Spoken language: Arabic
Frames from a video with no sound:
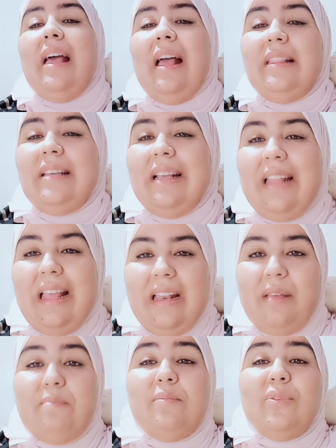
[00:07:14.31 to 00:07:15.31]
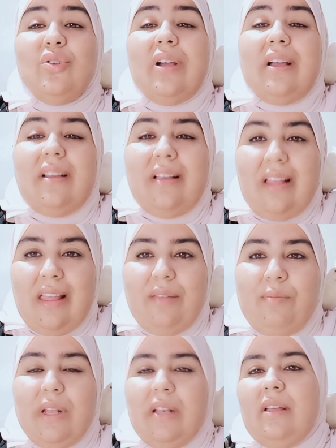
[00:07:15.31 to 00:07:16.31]
هذاك الالم مشى
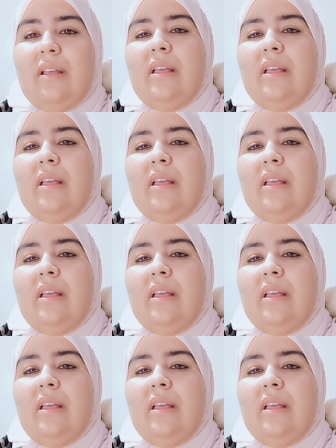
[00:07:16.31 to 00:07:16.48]
كامل